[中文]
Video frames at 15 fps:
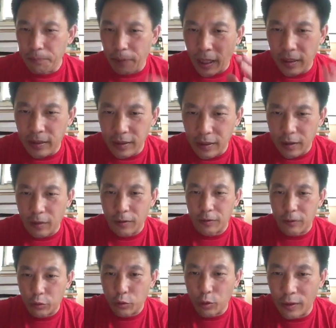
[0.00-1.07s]
拍一些照，
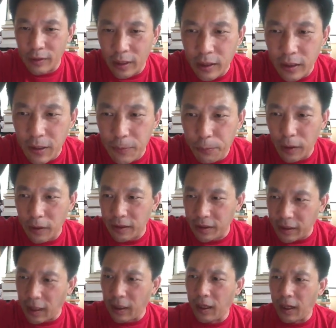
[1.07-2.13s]
装电视一播，
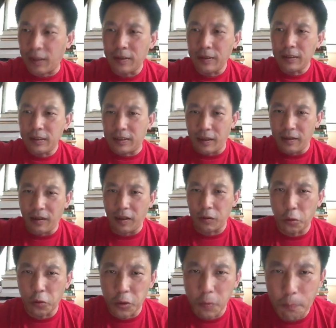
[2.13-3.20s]
你看看，香港
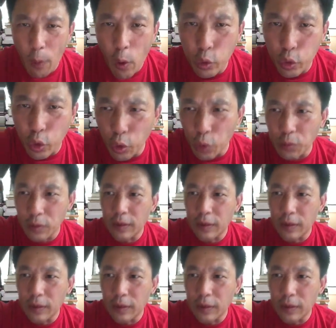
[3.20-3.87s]
都是暴徒，